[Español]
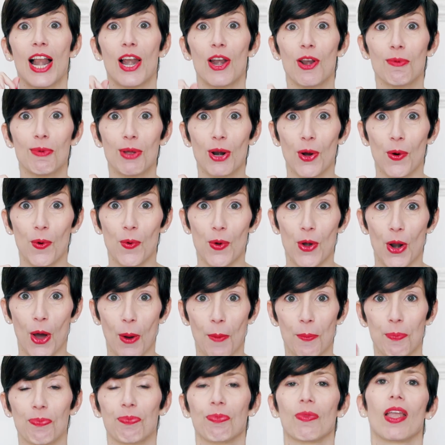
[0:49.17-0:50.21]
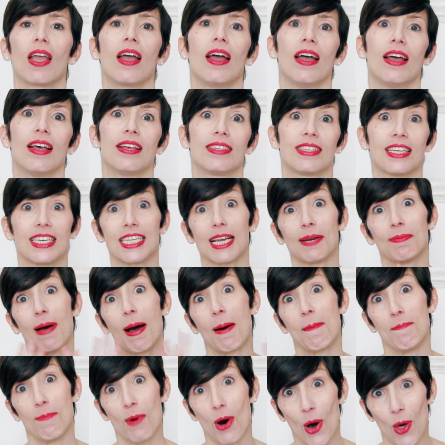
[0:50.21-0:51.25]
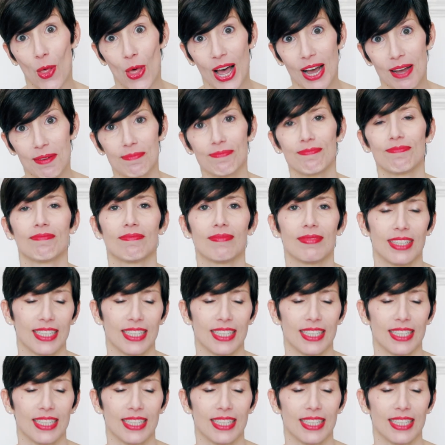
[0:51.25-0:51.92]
El número uno se llama Moda